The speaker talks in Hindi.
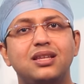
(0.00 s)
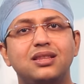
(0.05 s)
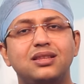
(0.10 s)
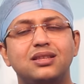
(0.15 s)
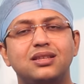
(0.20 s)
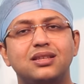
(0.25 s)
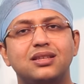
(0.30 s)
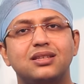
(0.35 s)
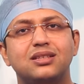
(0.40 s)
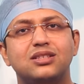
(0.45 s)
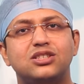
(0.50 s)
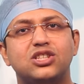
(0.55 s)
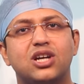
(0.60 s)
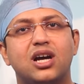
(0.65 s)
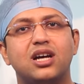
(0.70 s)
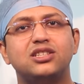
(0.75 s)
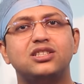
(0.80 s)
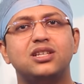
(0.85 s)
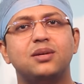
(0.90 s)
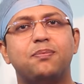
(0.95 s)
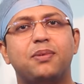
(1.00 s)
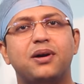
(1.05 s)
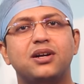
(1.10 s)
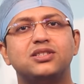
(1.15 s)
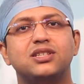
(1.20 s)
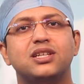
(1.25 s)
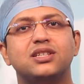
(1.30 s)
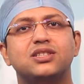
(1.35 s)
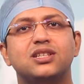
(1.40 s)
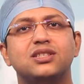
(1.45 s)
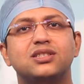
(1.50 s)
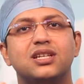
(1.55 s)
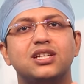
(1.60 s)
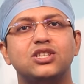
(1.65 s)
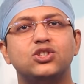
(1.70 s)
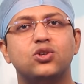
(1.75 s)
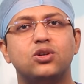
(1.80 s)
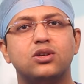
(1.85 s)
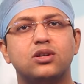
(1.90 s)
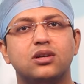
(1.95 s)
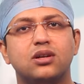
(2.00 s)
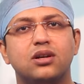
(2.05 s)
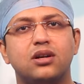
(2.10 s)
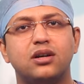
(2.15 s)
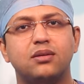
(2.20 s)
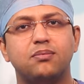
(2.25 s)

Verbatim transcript: इन चार से पांच एक्सरसाइज और